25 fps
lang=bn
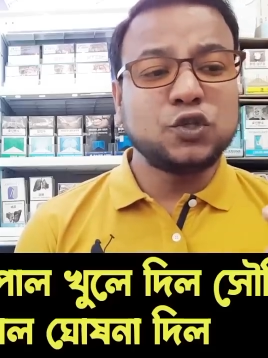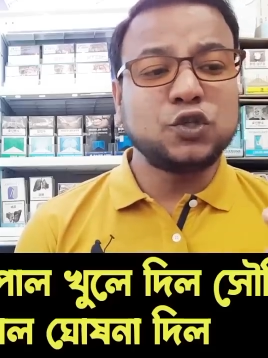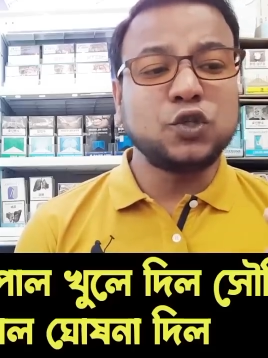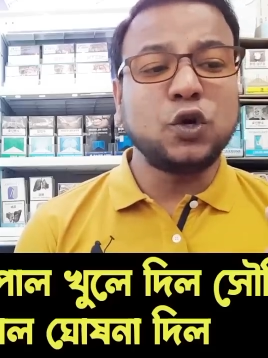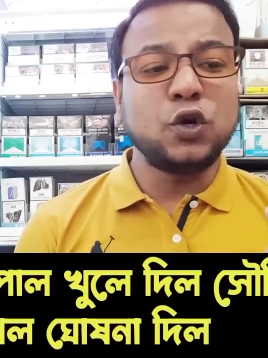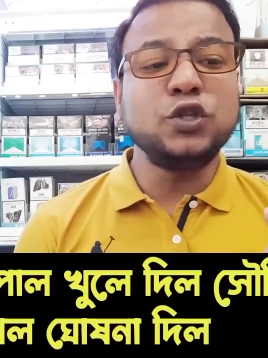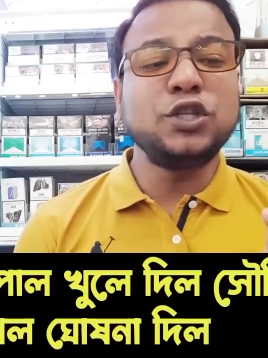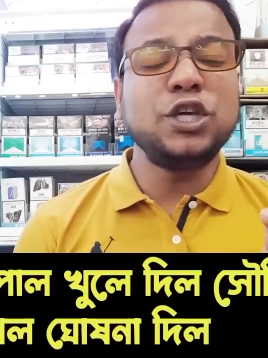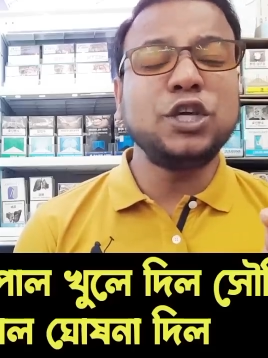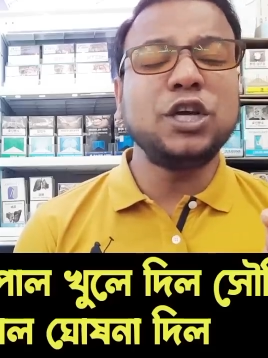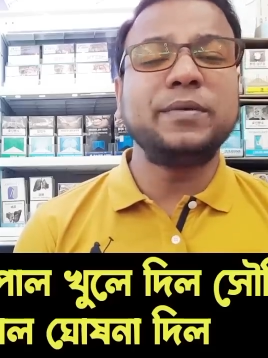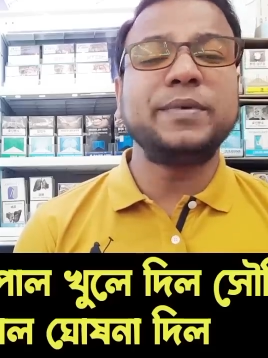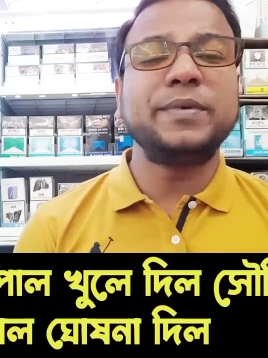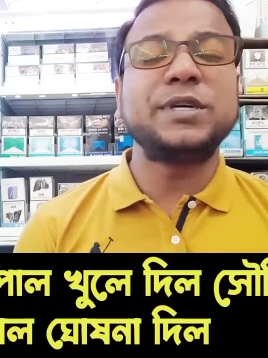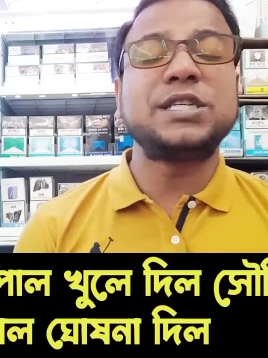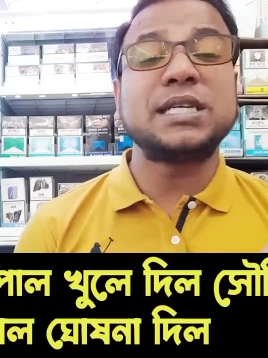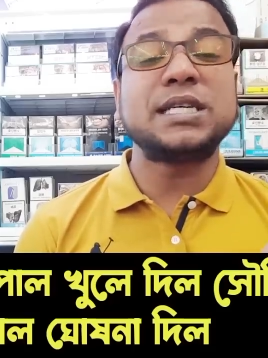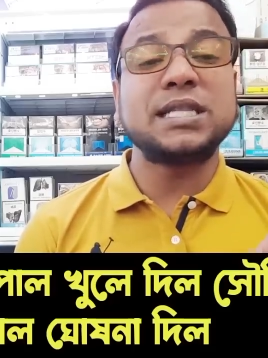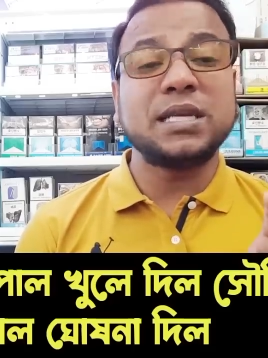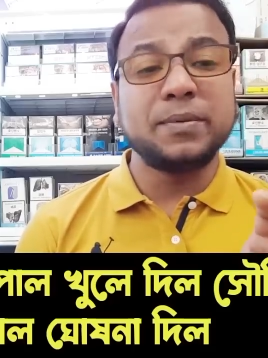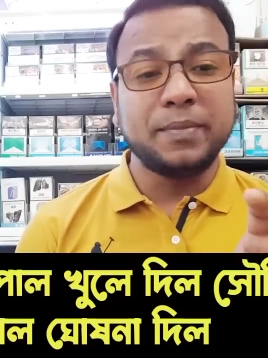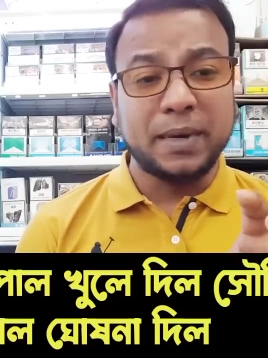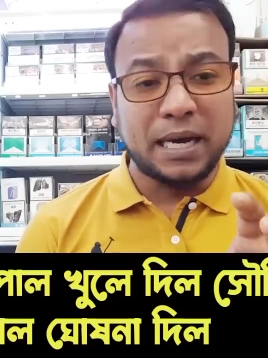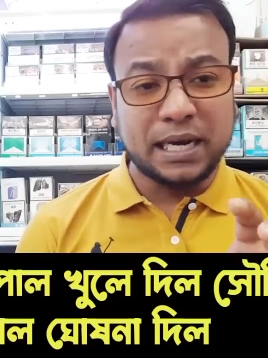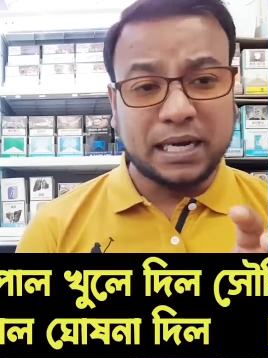সৌদি আরবের
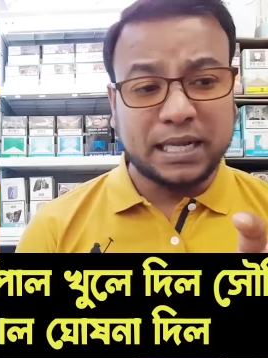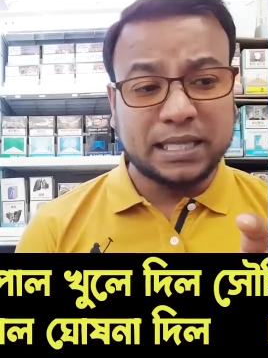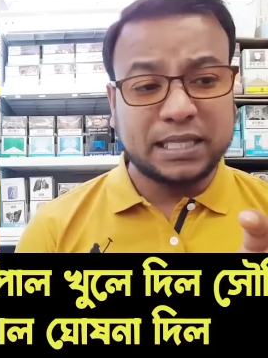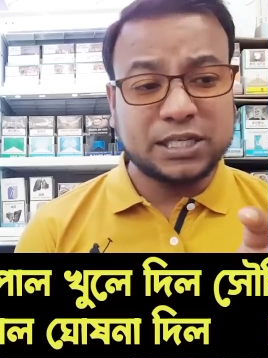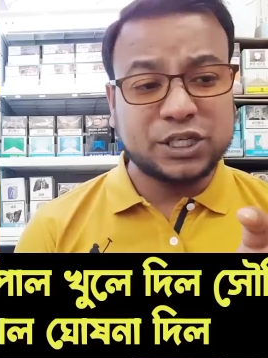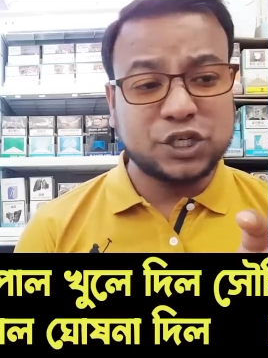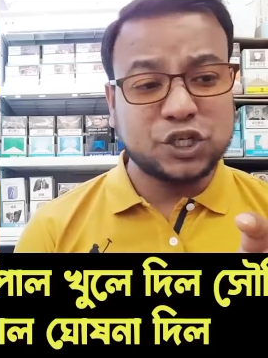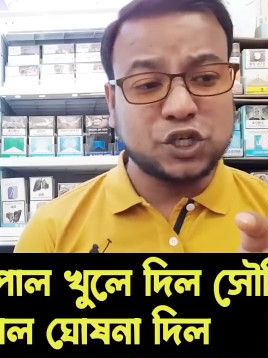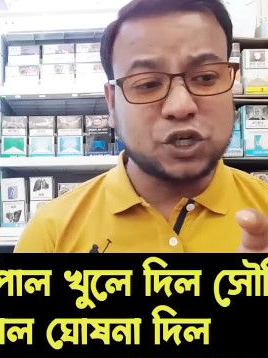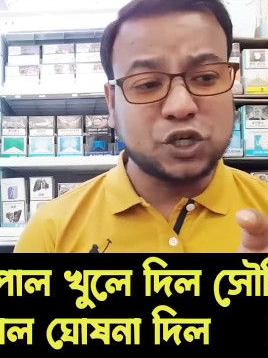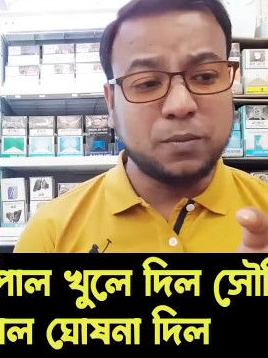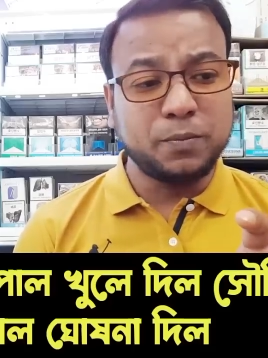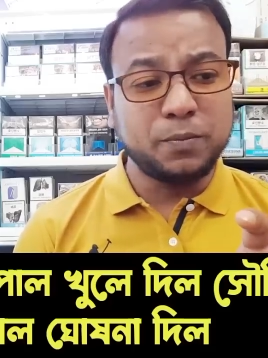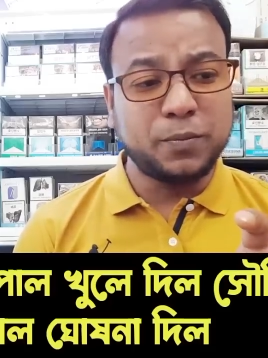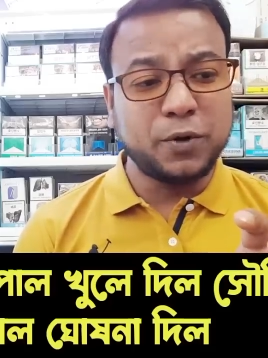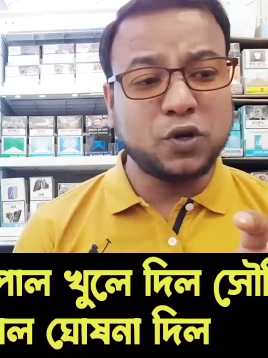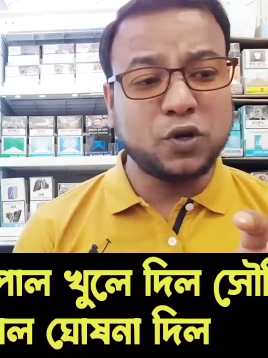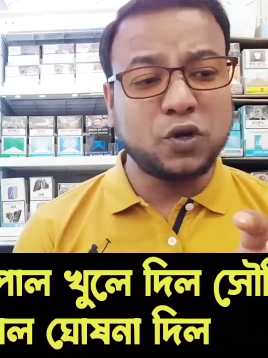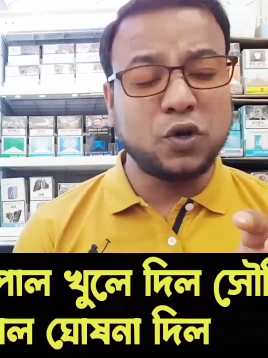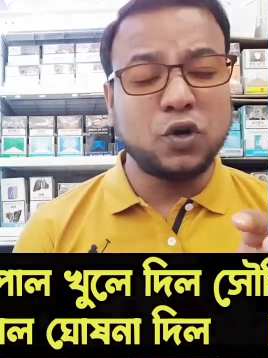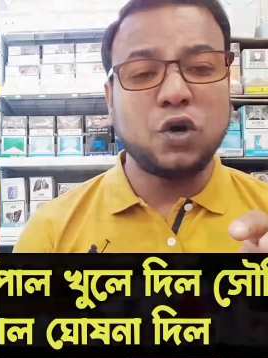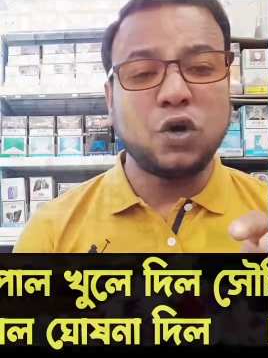সাথে বাংলাদেশের সম্পর্ক